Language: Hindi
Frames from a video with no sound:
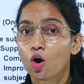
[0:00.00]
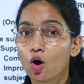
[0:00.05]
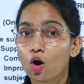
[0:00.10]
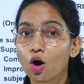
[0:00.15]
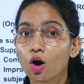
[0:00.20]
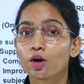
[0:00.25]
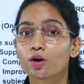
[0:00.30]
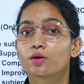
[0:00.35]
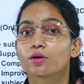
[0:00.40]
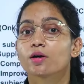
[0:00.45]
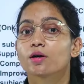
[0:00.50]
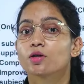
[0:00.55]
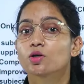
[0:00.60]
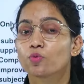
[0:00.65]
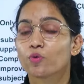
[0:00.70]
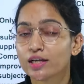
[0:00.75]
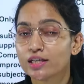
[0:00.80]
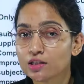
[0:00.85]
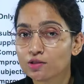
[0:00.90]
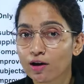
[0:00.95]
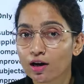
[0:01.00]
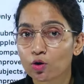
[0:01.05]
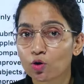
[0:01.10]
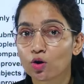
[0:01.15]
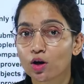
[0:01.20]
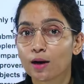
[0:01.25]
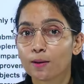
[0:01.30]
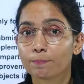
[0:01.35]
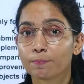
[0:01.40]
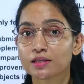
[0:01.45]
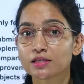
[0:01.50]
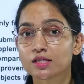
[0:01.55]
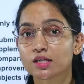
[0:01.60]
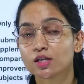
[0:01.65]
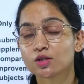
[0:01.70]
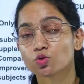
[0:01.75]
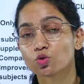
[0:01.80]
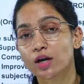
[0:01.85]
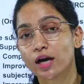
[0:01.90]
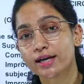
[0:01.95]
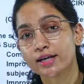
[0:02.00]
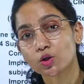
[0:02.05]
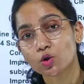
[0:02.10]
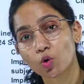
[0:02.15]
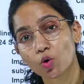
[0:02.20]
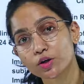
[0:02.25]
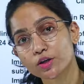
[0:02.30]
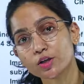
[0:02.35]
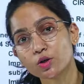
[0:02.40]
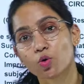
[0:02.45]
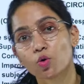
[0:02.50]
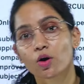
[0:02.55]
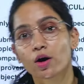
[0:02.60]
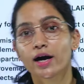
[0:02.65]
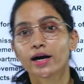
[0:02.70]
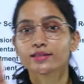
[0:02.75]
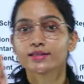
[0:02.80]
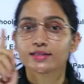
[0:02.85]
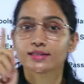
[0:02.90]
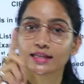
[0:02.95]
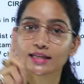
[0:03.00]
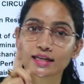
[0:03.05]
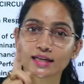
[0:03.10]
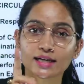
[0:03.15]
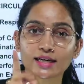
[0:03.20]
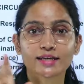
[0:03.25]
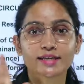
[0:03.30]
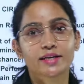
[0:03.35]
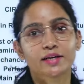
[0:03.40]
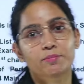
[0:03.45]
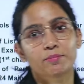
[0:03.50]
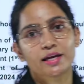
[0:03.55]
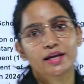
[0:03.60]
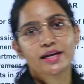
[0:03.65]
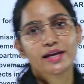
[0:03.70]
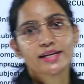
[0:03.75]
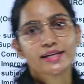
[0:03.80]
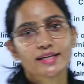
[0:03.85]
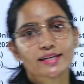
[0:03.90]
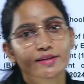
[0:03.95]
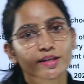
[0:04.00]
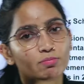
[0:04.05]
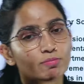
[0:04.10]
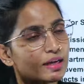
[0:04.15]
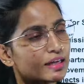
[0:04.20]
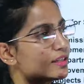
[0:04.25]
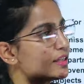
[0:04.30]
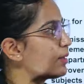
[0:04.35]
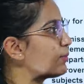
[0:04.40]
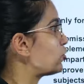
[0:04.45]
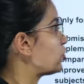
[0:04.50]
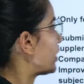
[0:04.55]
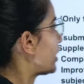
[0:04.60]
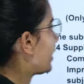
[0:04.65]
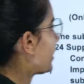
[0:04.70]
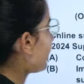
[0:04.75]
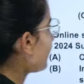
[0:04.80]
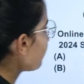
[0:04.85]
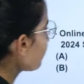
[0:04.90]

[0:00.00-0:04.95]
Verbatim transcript: और ट्वेल्थ वालों का पंद्रह जुलाई को ही होगा सिंगल डे में एक ही दिन में एग्जाम हो जाएगा